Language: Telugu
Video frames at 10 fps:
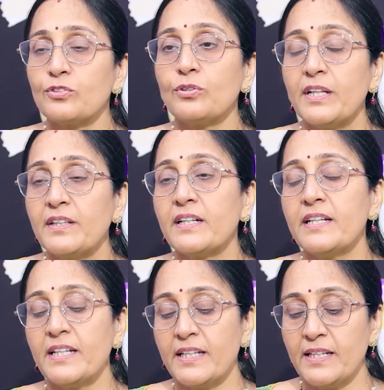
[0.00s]
సో
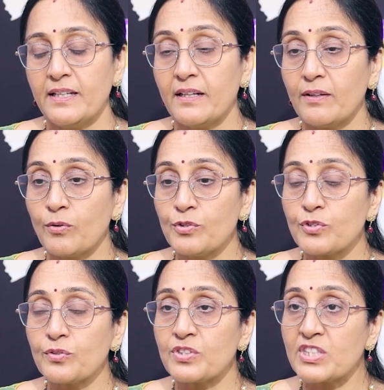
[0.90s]
అందుకని
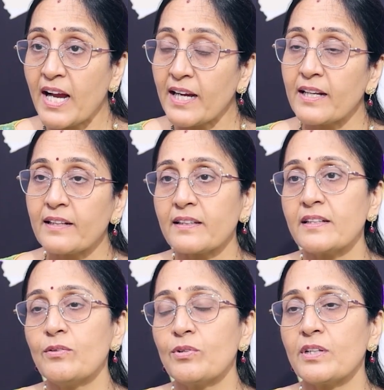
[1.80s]
కొంచెం
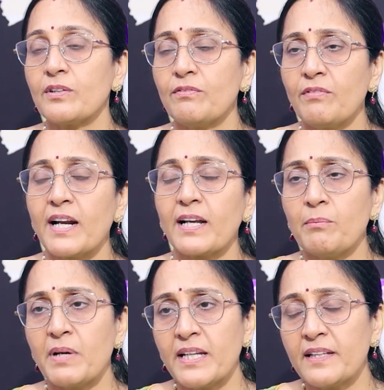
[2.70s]
జాగ్రత్తగా ఉండటం వాళ్ళకి
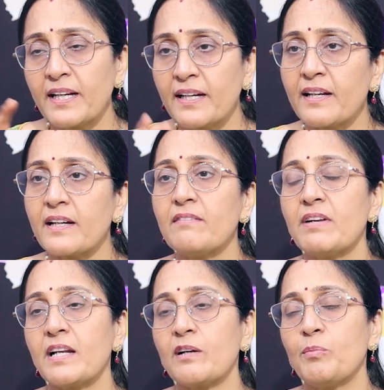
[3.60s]
మరీ దగ్గరగా
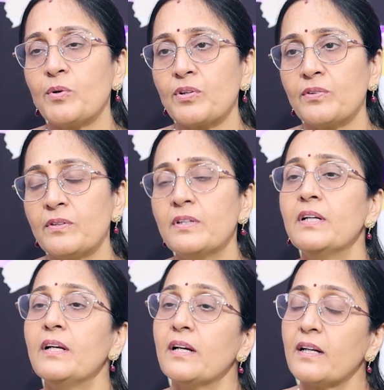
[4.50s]
వెళ్ళకపోవటం
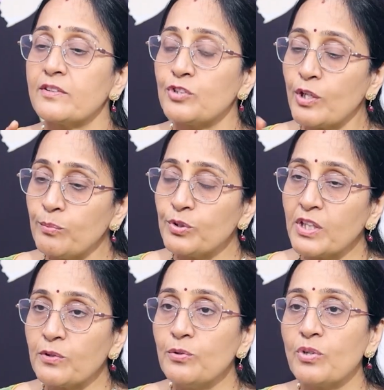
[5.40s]
జలుబు
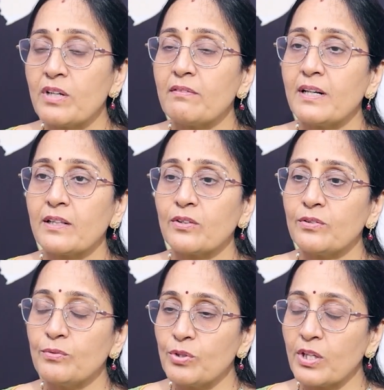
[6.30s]
దగ్గు ఉన్న వాళ్ళతో
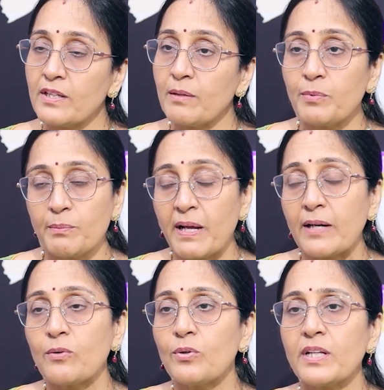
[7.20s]
ఉంటున్నప్పుడు
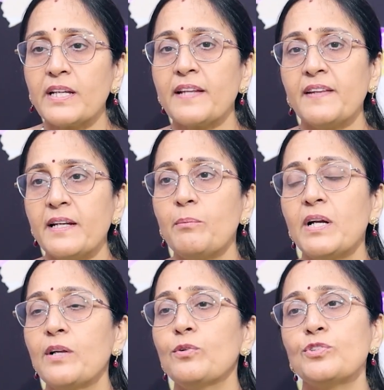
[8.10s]
మనం కూడా ఏదైనా
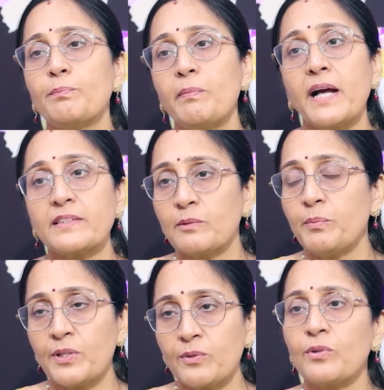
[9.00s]
మళ్ళీ కొంచెం మాస్క్
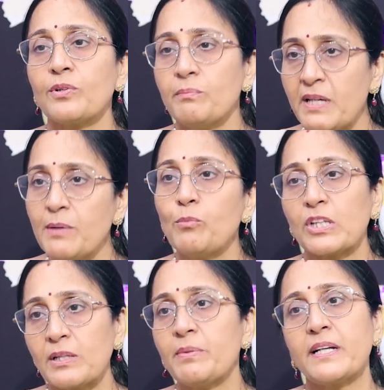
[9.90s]
పెట్టుకోవటం మళ్ళీ
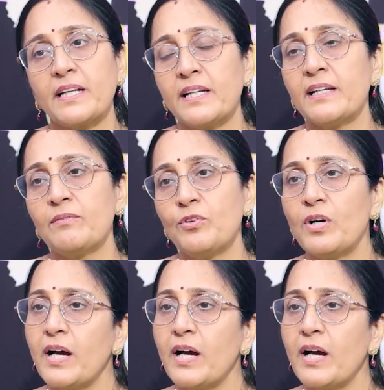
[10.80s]
మొదలు పెట్టాలేమో